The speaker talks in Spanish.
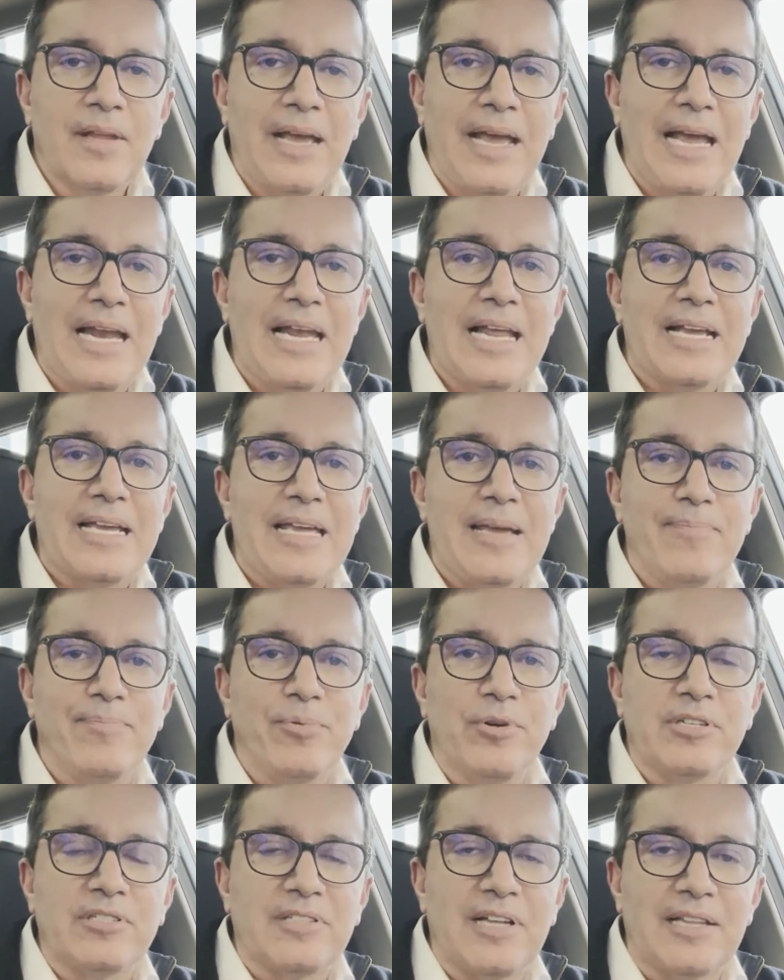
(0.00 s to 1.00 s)
El
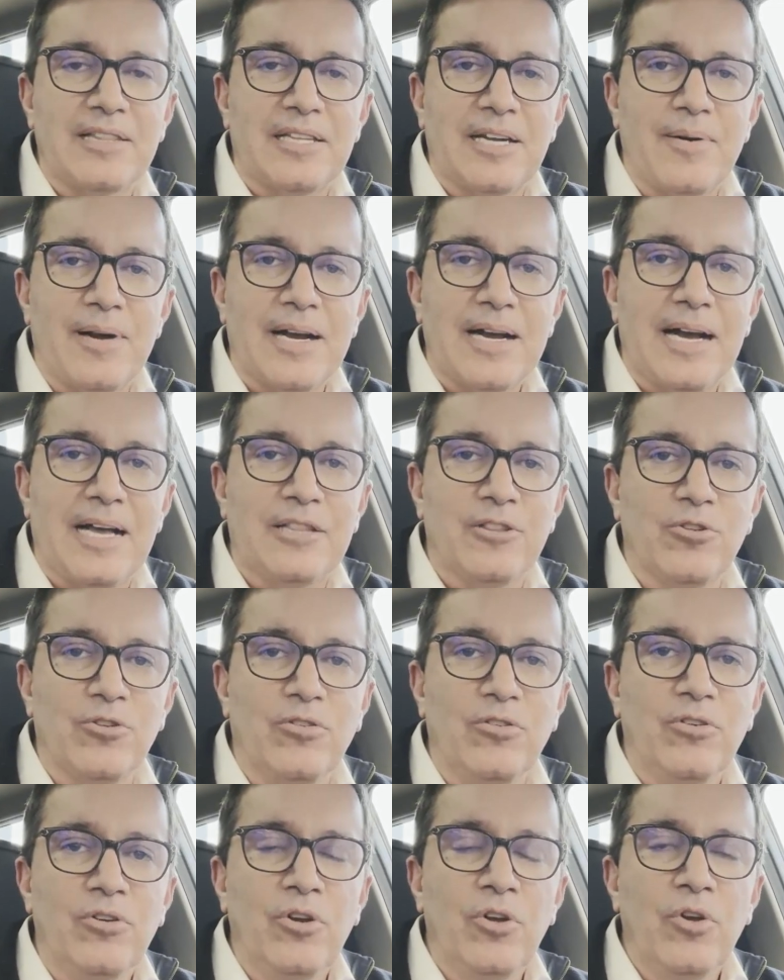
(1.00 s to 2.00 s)
equipo está
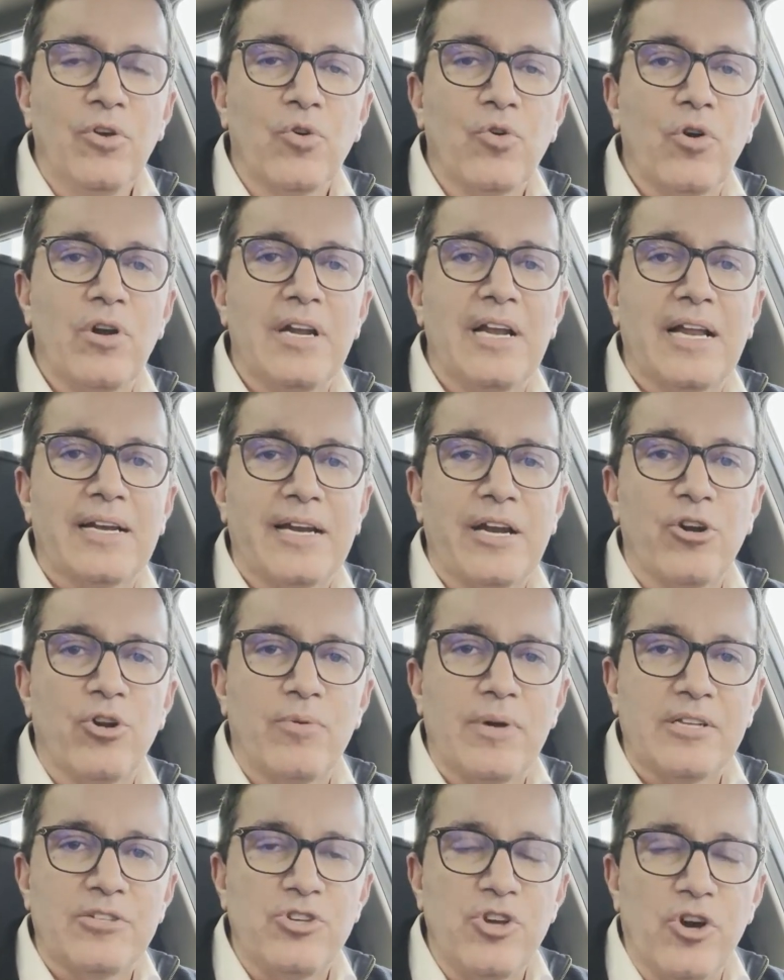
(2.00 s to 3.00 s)
trabajando con la
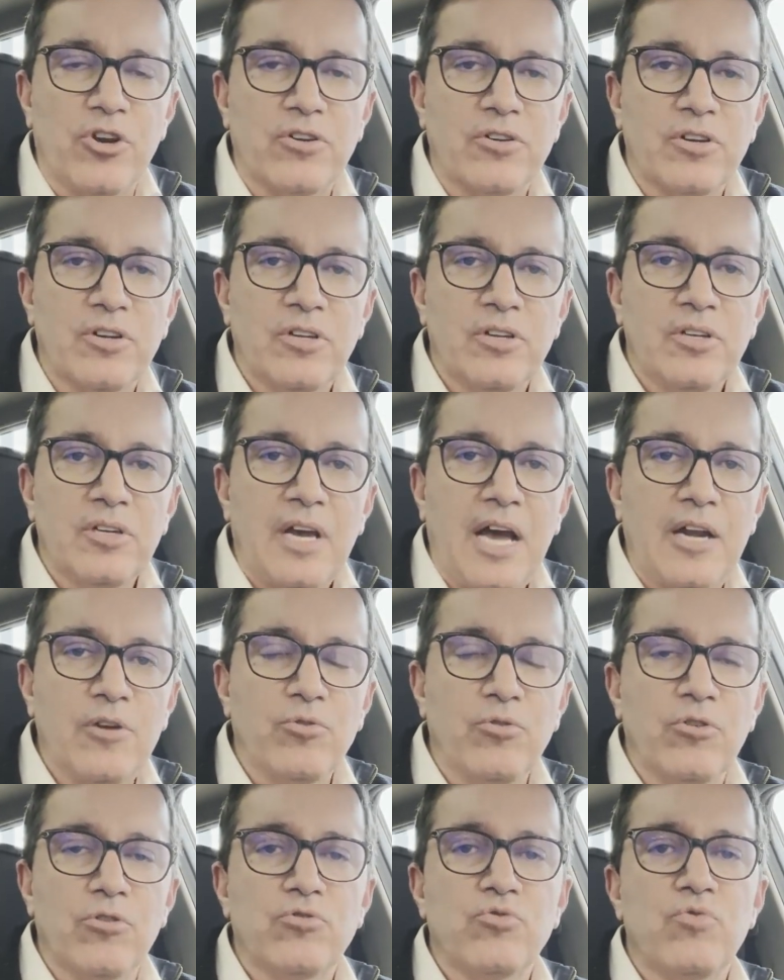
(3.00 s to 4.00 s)
renovación.
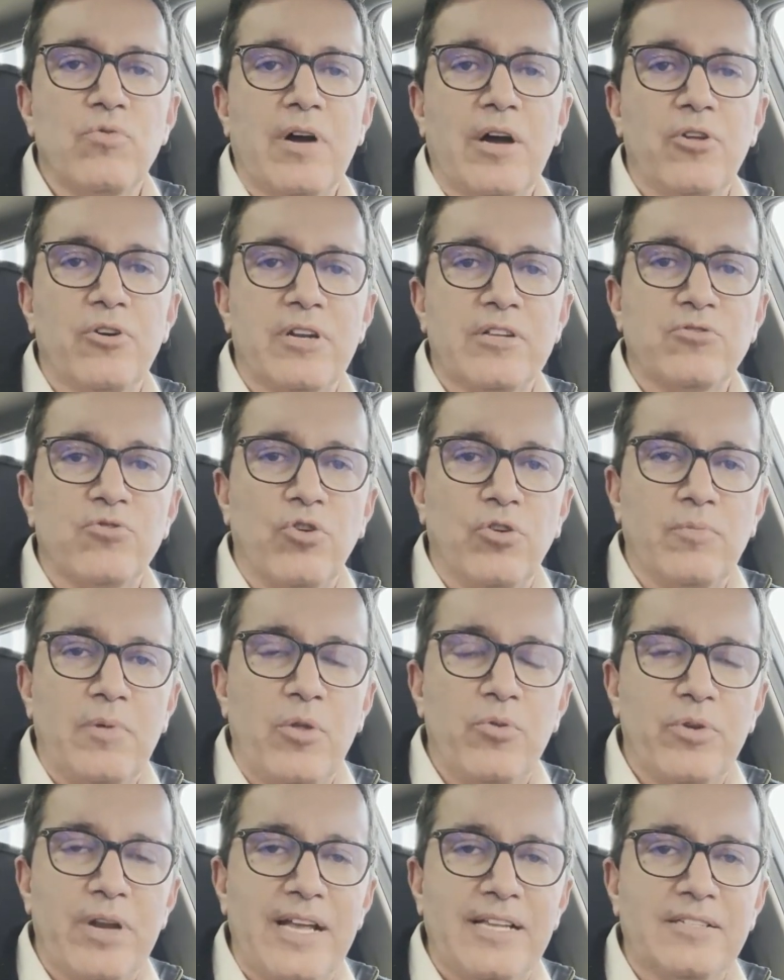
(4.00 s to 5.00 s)
Algunos jugadores con
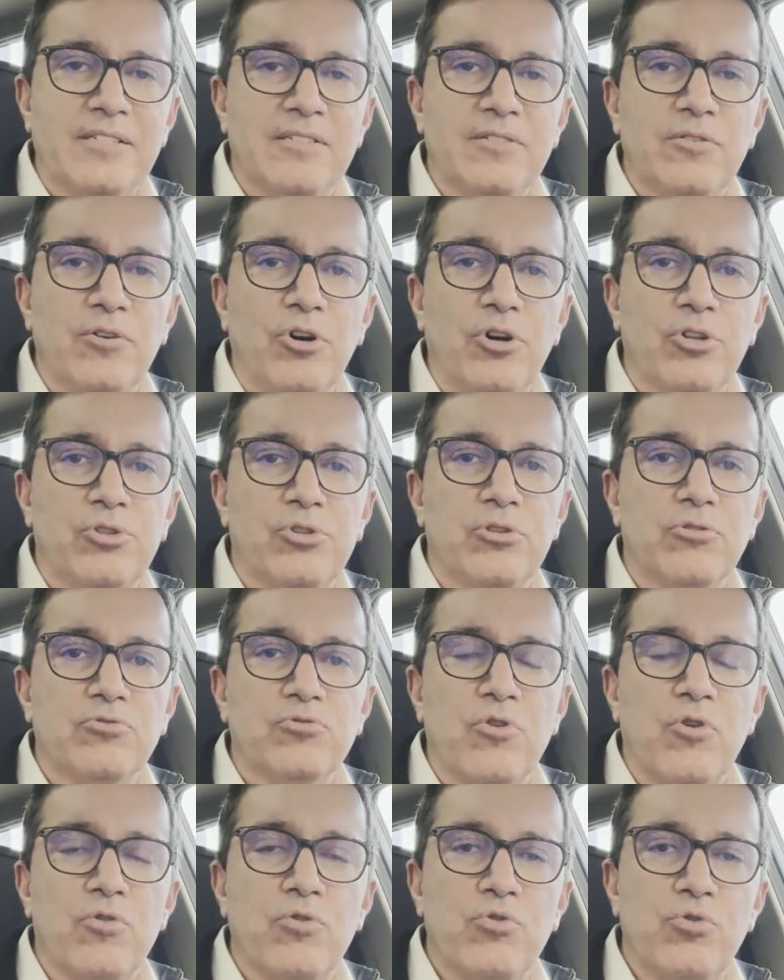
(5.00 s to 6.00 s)
madurez,
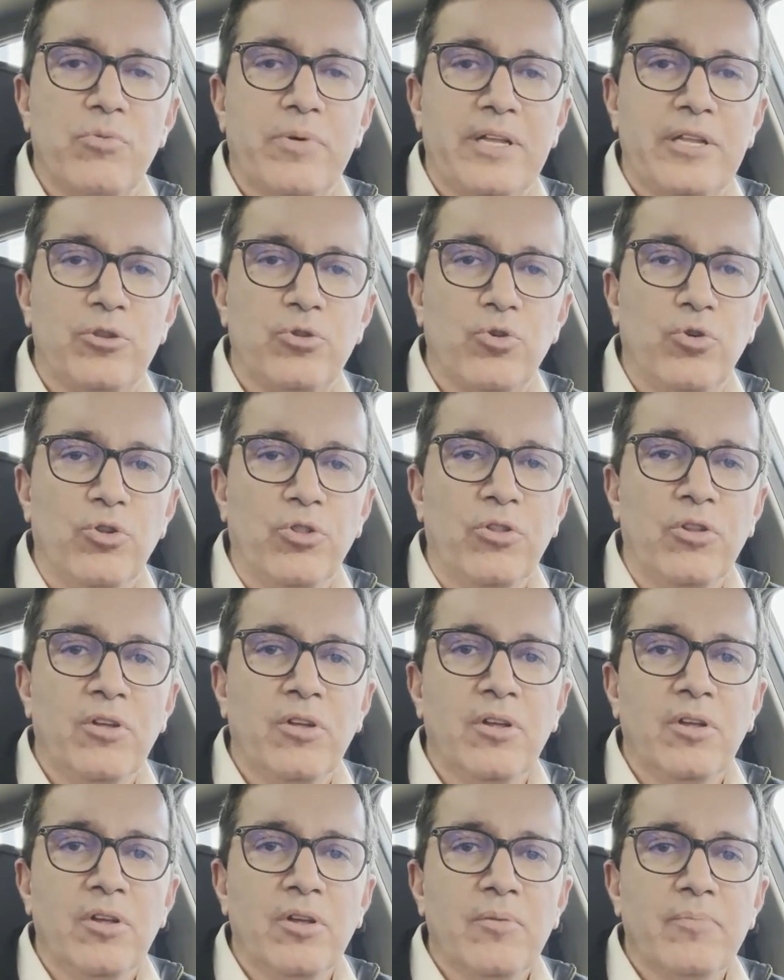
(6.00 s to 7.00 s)
otros con juventud
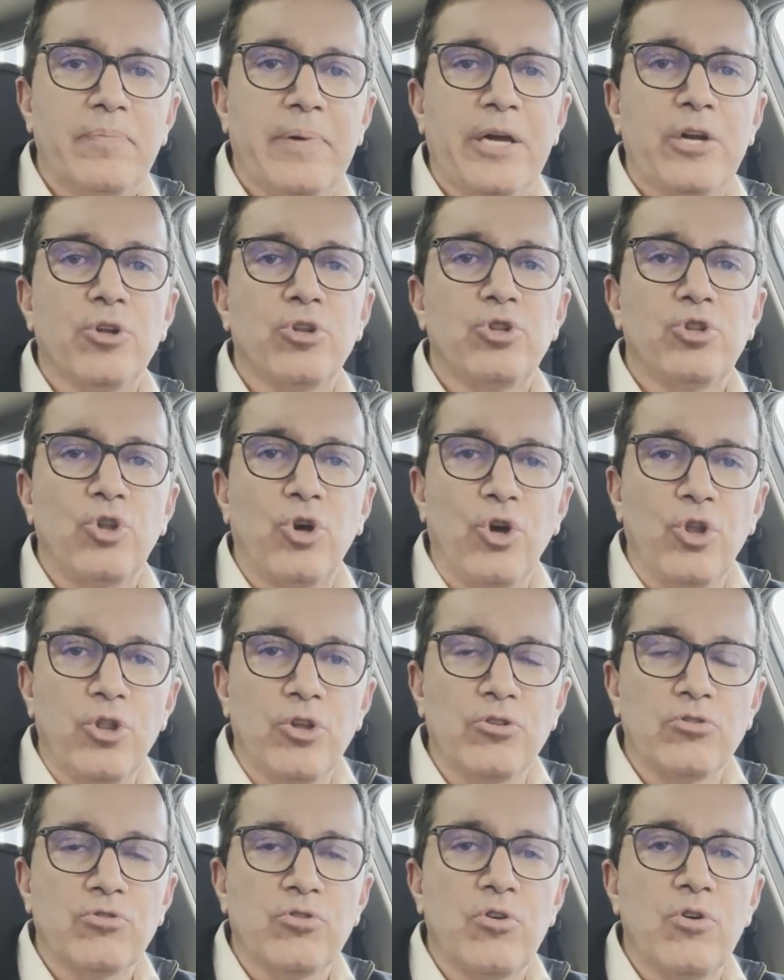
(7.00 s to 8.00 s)
pero
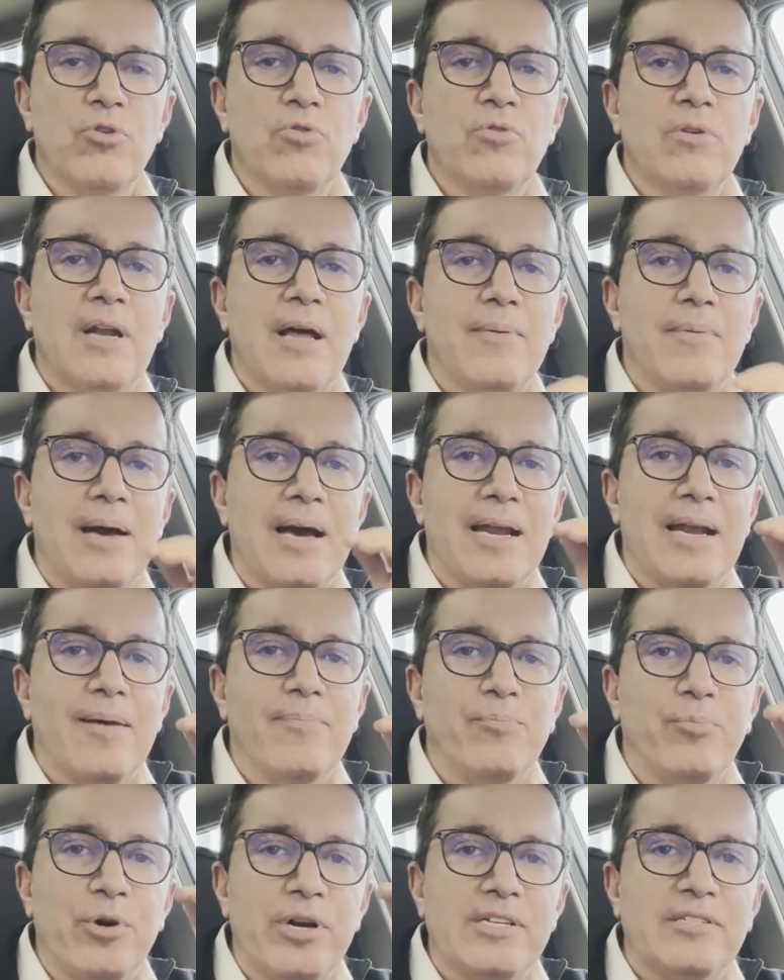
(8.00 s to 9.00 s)
todos con una vara
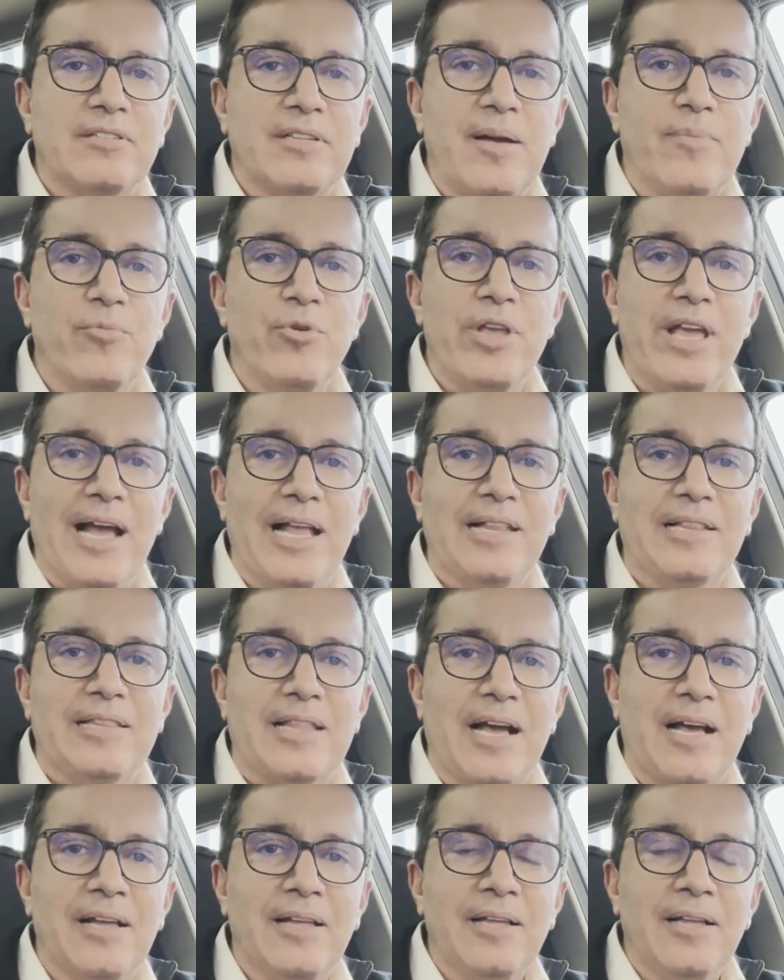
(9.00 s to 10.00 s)
puesta muy
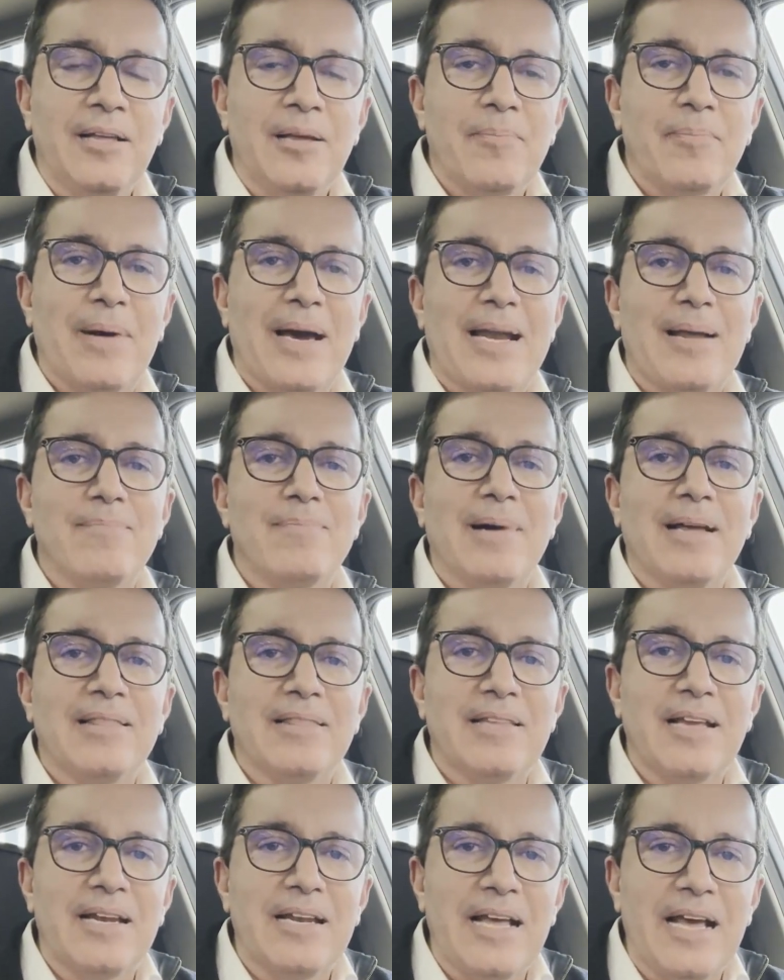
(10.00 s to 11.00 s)
alta para
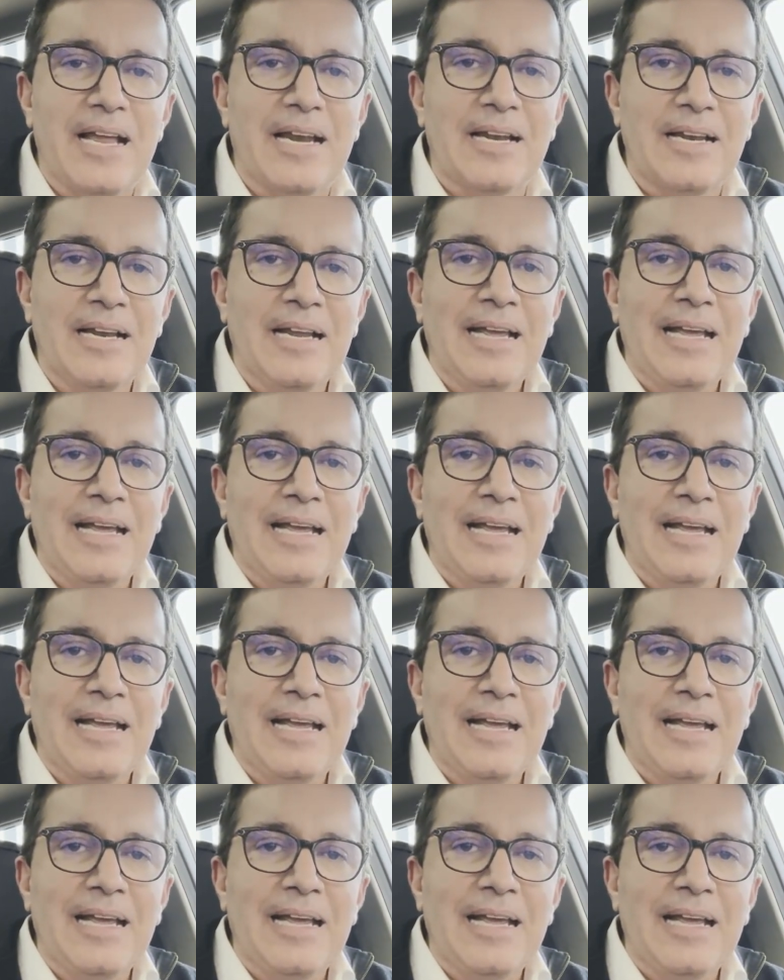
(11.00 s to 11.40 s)
mantener